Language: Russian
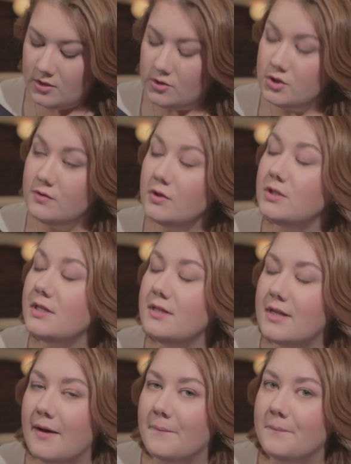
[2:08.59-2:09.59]
живет
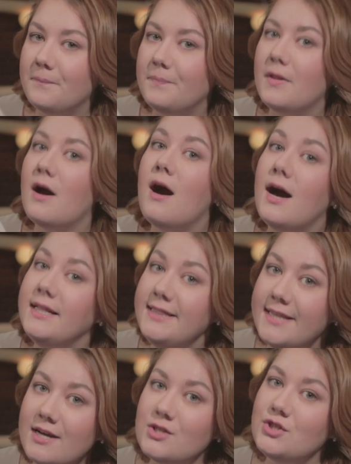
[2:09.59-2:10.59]
одна
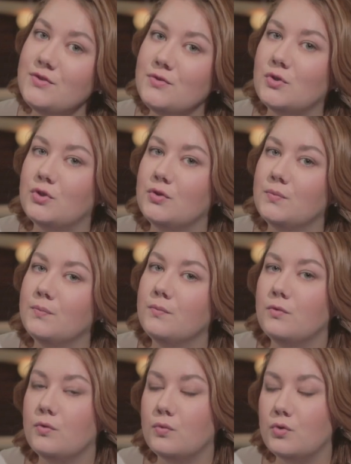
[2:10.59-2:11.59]
Одна живет
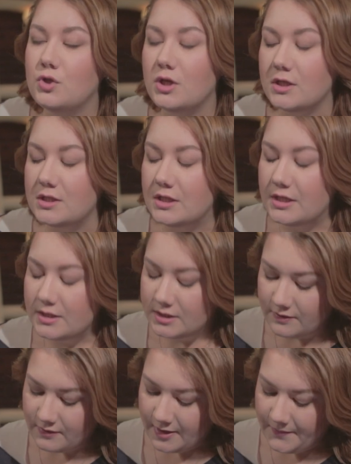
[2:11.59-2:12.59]
ушастая
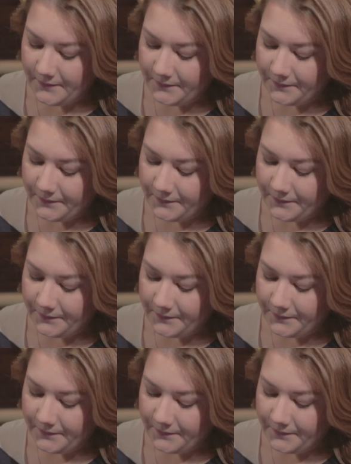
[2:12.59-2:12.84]
сова.